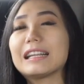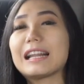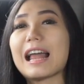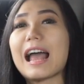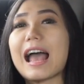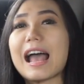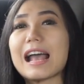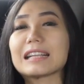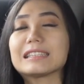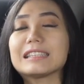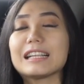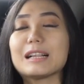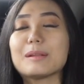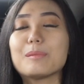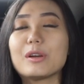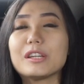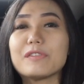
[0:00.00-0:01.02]
inilah
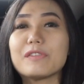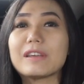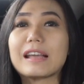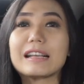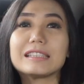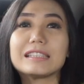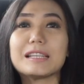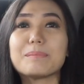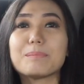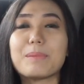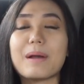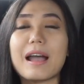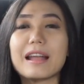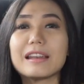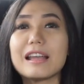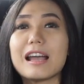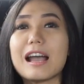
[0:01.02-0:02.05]
hasil modifikasi
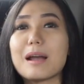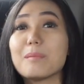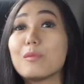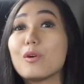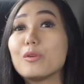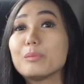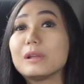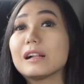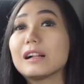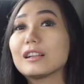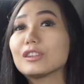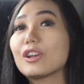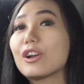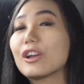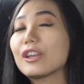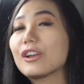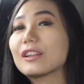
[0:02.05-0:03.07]
pada mobil
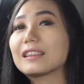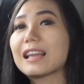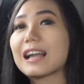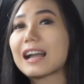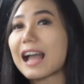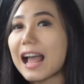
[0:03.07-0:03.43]
Toyota